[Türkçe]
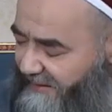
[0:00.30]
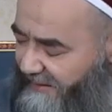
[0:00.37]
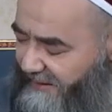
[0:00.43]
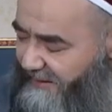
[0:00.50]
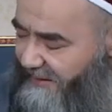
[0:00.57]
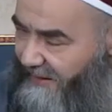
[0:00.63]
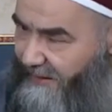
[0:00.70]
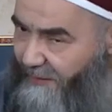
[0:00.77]

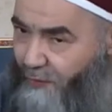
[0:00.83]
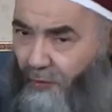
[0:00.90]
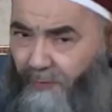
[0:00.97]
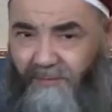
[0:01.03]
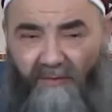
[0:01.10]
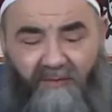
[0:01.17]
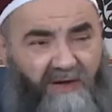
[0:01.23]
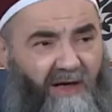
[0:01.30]
e,
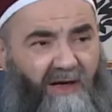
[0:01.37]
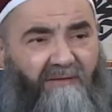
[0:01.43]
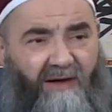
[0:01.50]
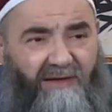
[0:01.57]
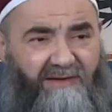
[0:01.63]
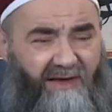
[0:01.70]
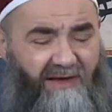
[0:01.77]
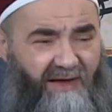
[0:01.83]
küp yağ
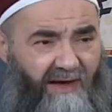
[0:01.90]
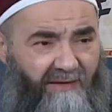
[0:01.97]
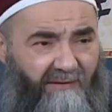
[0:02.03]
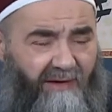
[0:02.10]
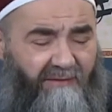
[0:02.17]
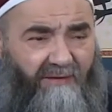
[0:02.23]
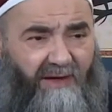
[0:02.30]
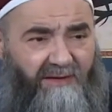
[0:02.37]
var, tereyağı
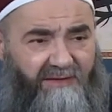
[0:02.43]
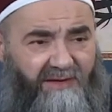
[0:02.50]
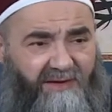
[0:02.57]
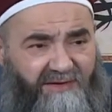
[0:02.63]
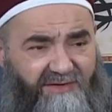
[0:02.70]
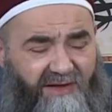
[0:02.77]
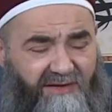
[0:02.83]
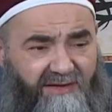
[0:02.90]
var veyahut da
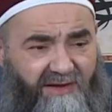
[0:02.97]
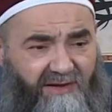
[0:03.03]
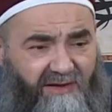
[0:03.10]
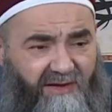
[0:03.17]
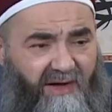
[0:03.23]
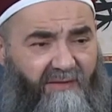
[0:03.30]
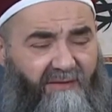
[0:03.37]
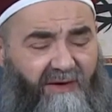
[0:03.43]
neyse
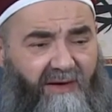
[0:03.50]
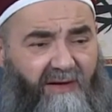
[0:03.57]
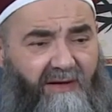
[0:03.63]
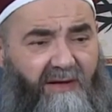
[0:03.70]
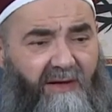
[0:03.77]
zeytinyağı var.